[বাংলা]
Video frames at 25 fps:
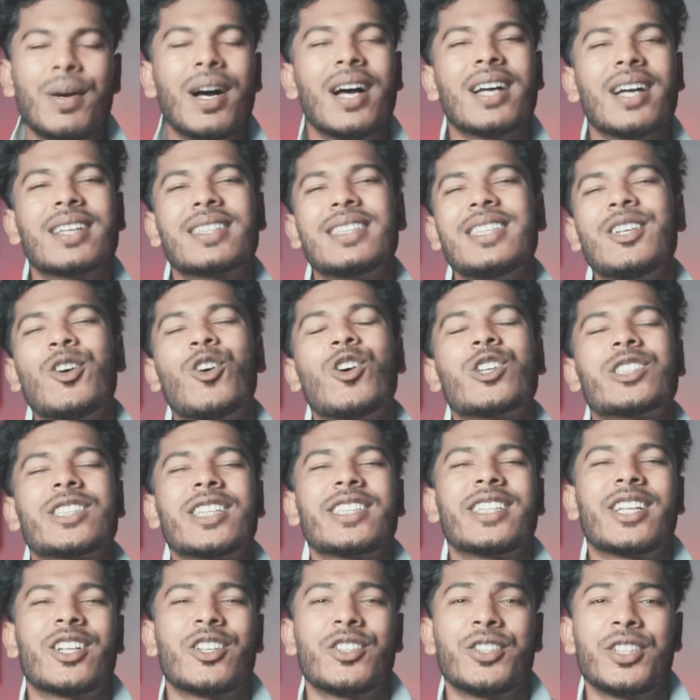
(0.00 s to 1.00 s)
বাহ কি
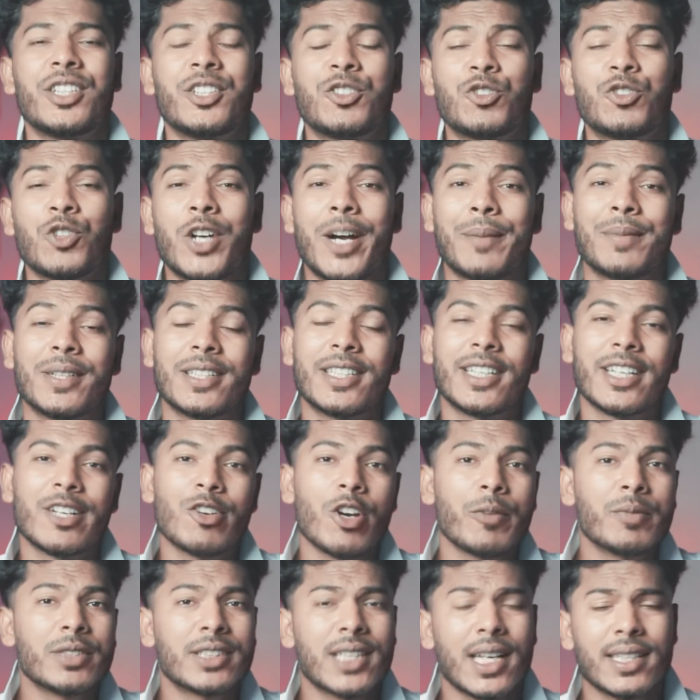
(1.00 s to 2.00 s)
অসাধারণ নৃত্য
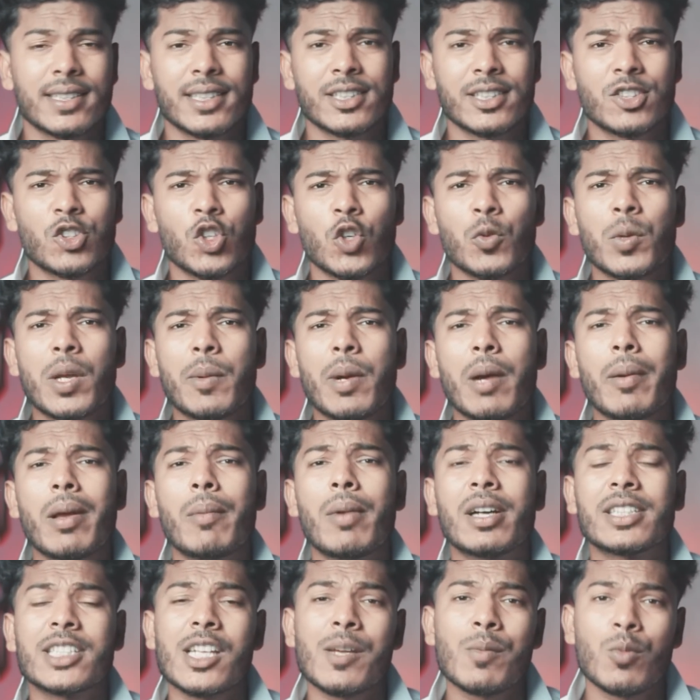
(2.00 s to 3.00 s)
আপনাদেরকেও আমি সাজেস্ট করবো এভাবে
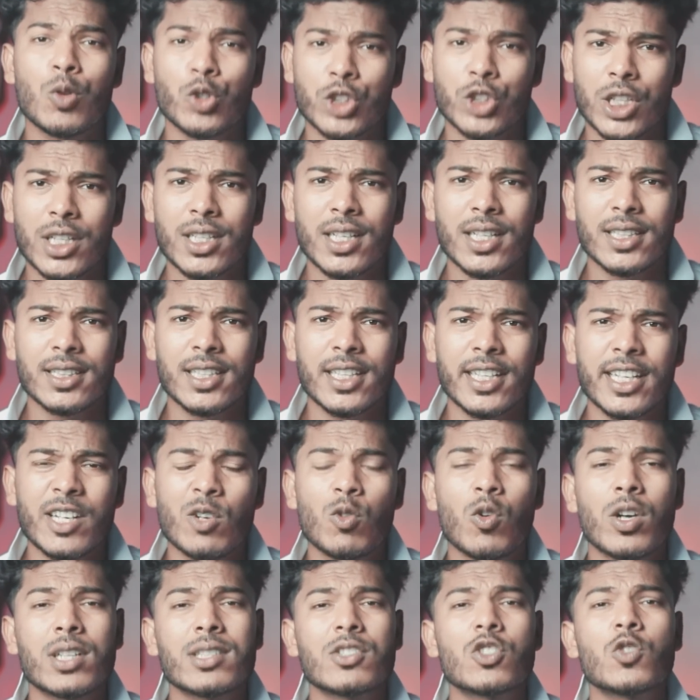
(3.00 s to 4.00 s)
বাসায় বসা না থেকে
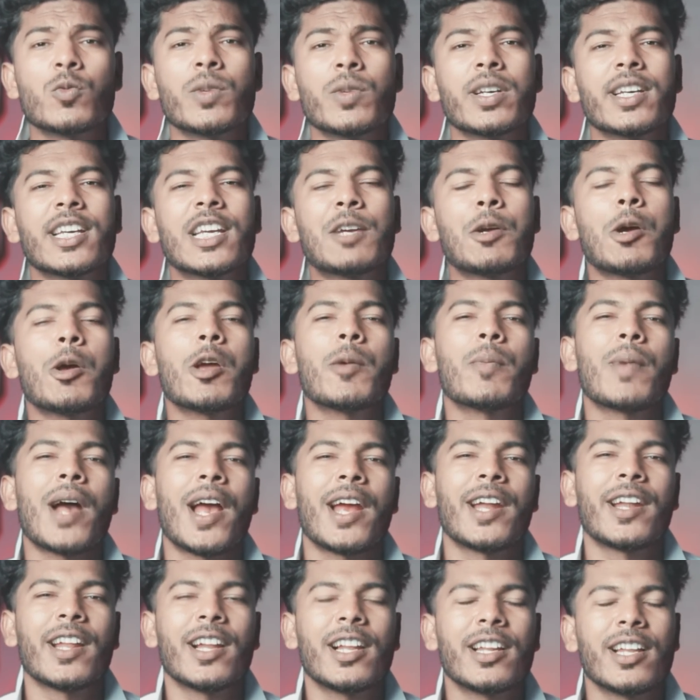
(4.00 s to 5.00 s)
ওয়াশরুমে গিয়ে এভাবে
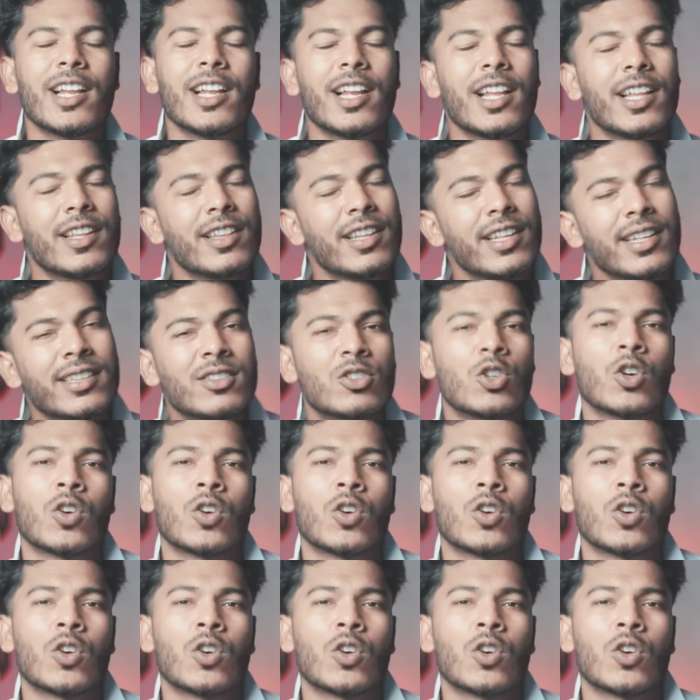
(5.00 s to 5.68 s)
পানি ঢেলে ঢেলে নৃত্য